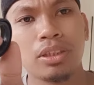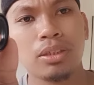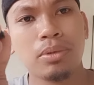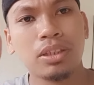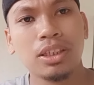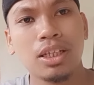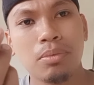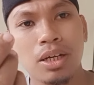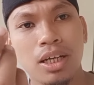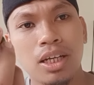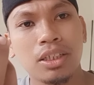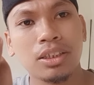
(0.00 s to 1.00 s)
uh, tidak
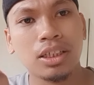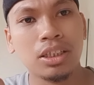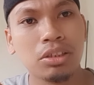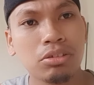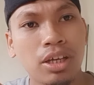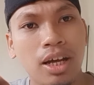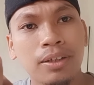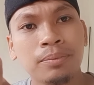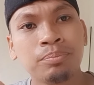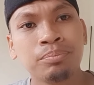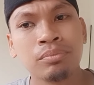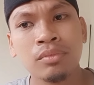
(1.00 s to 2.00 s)
bakalan keliru ya.
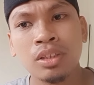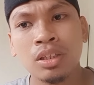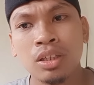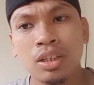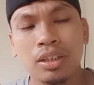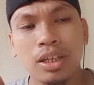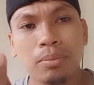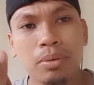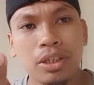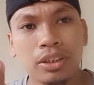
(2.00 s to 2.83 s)
Nah, baik.